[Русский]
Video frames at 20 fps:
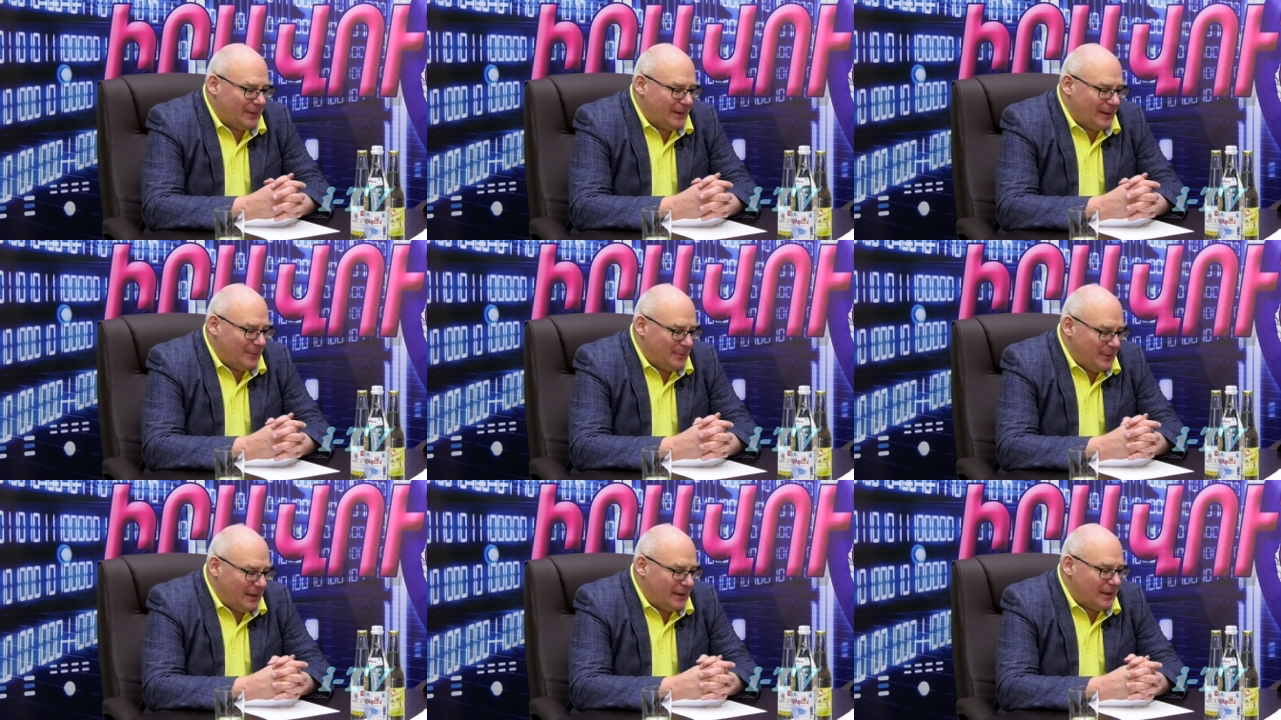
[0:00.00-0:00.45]

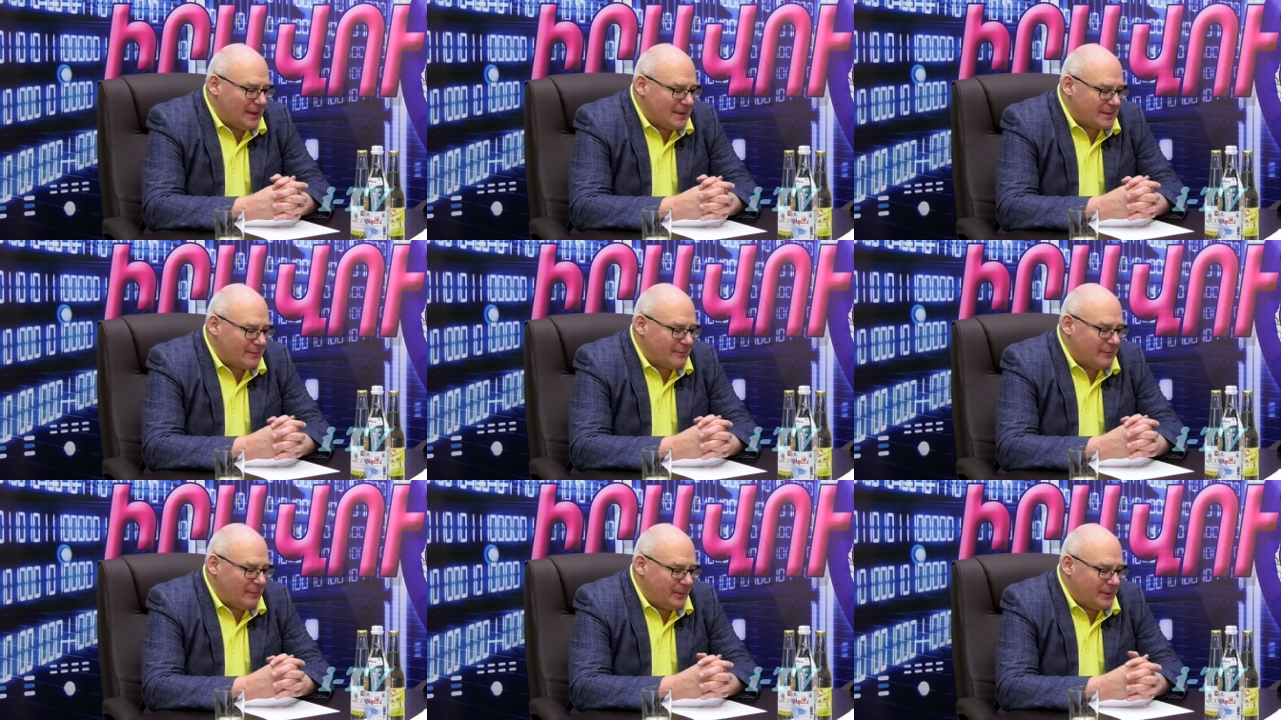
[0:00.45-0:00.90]

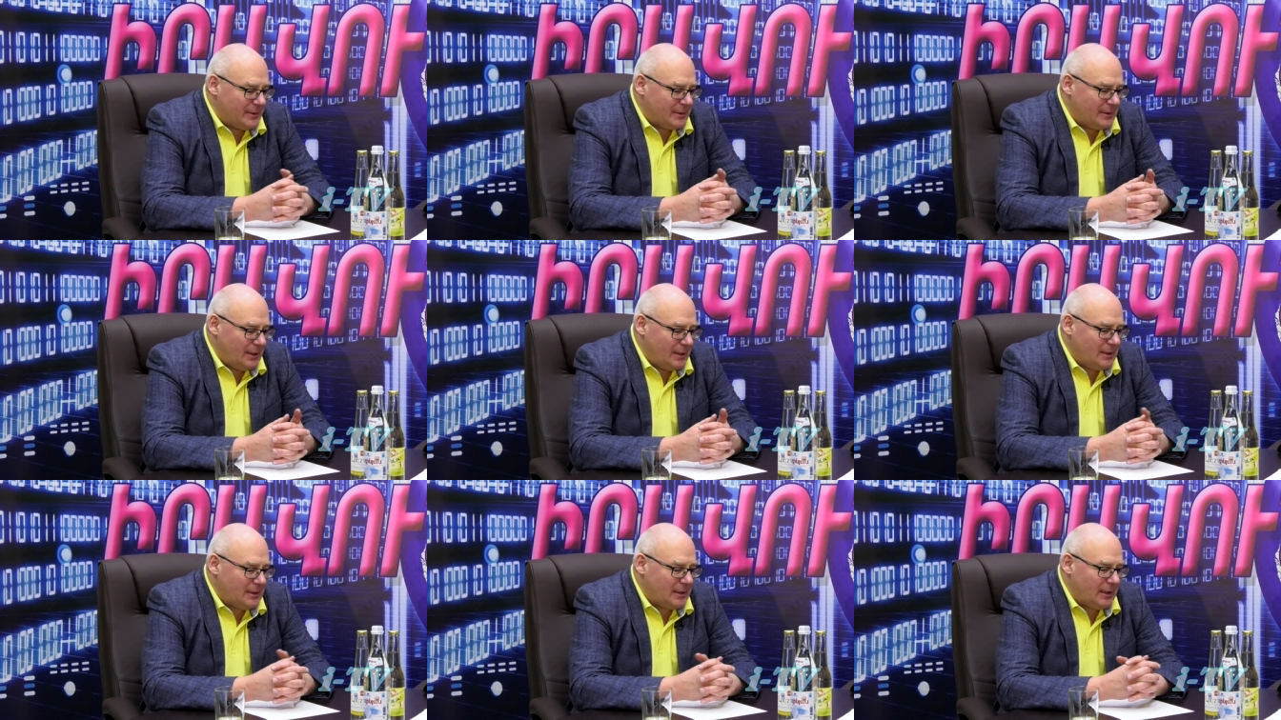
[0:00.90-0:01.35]
американского
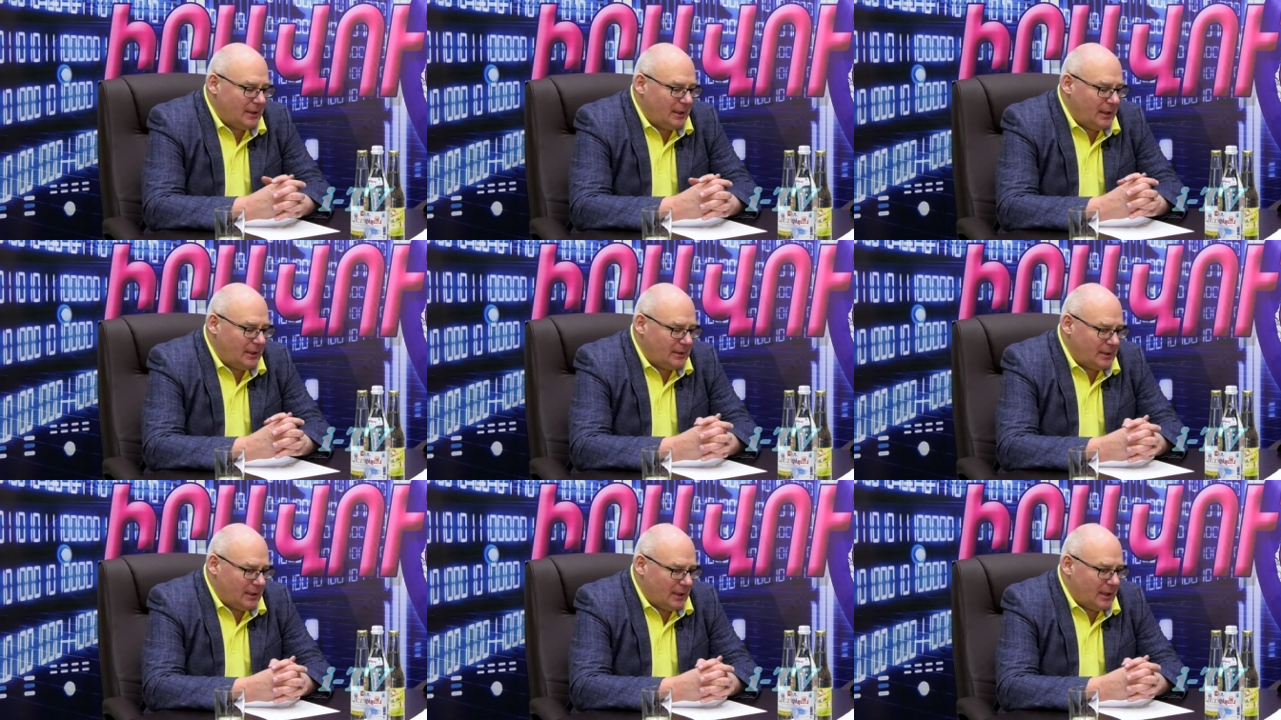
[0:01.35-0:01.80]
президента –
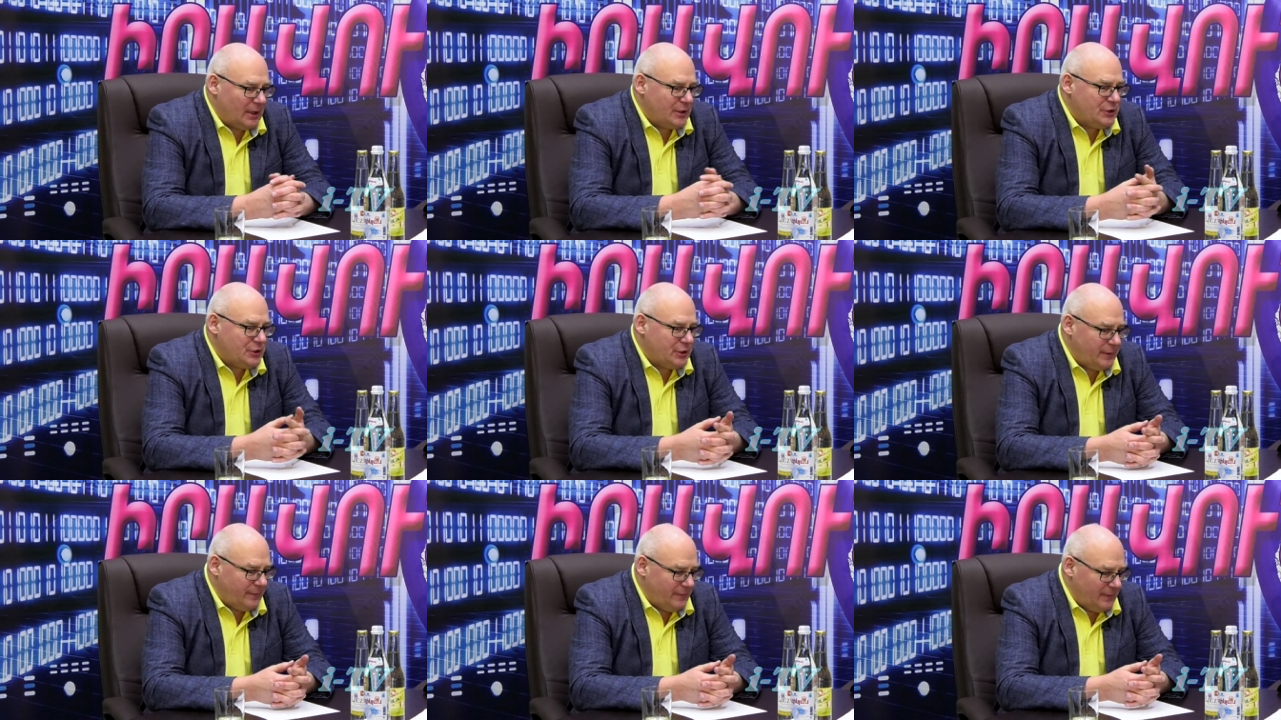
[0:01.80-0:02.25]
это
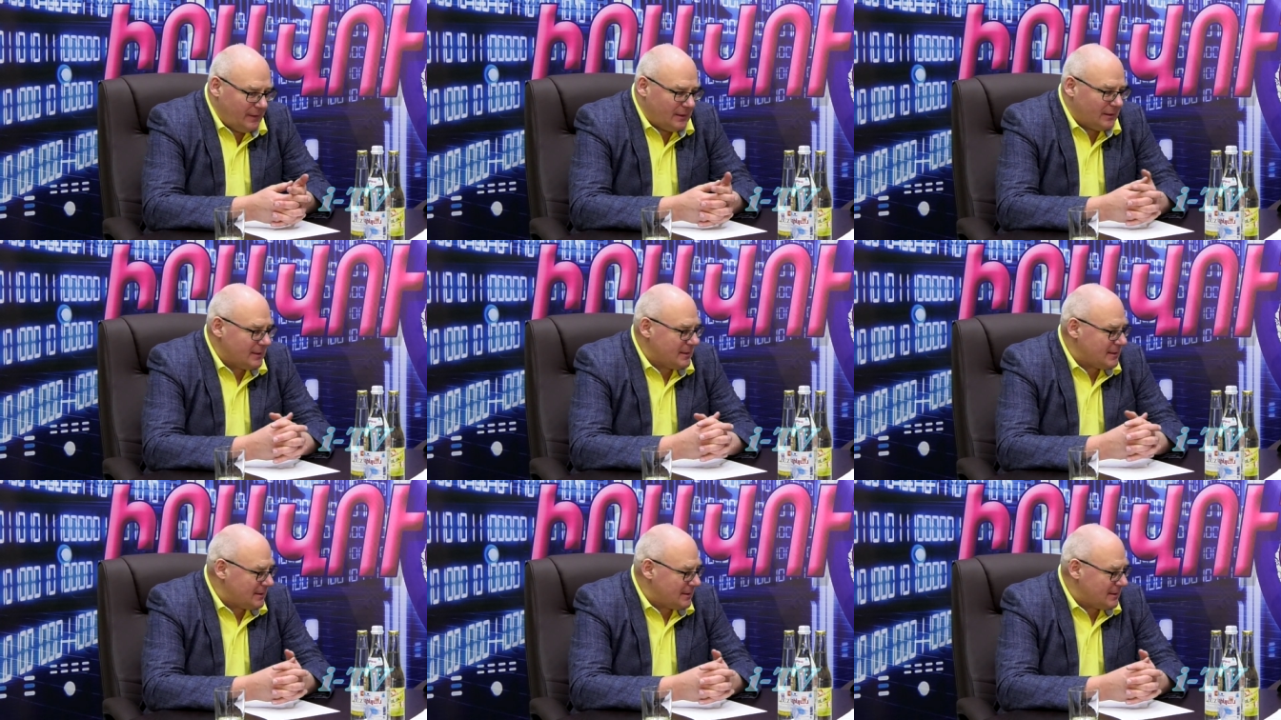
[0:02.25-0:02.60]
очевидный